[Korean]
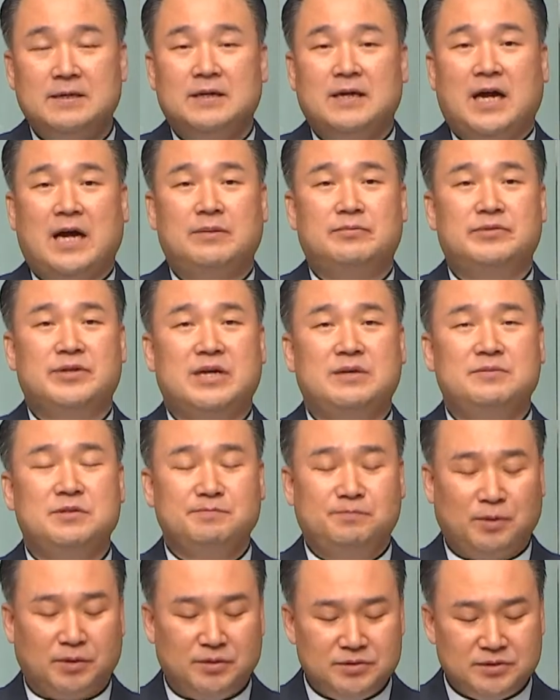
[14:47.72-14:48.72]

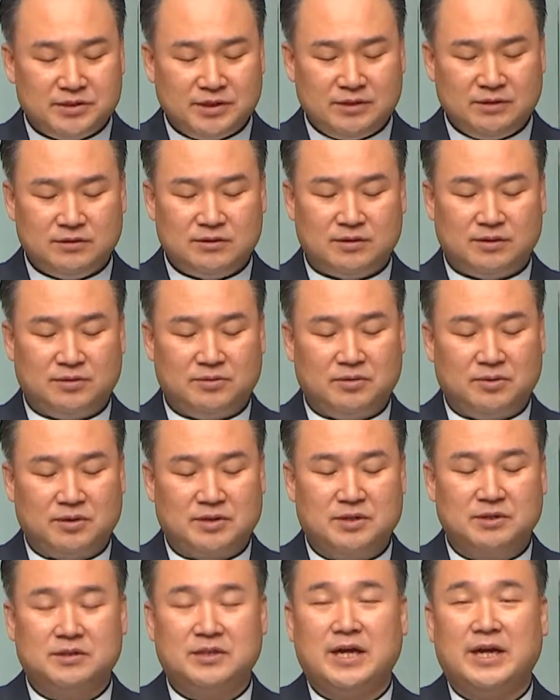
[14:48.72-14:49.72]
아브라함은 번제를 드리고
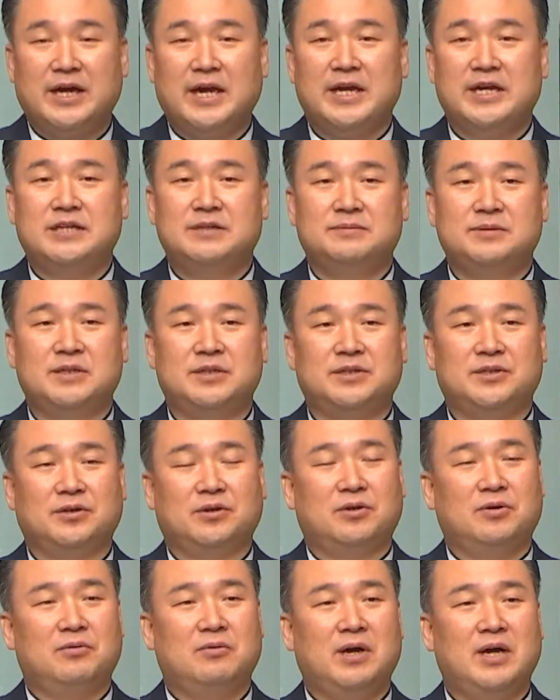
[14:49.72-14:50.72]
그 땅의 이름을
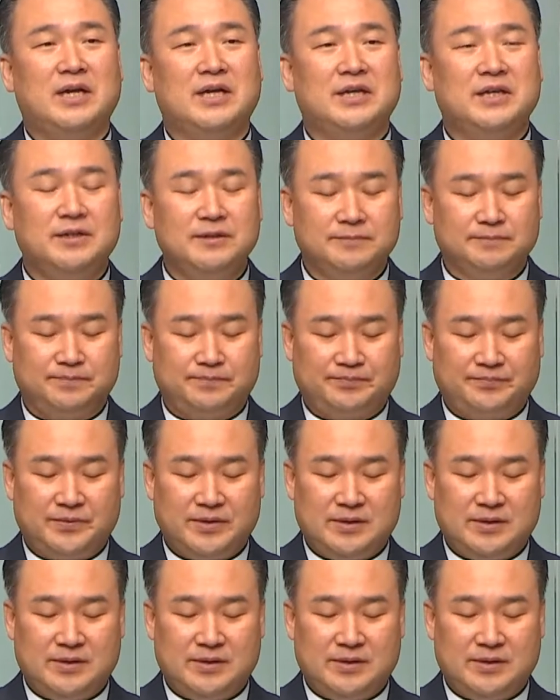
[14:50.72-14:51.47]
여호와 이름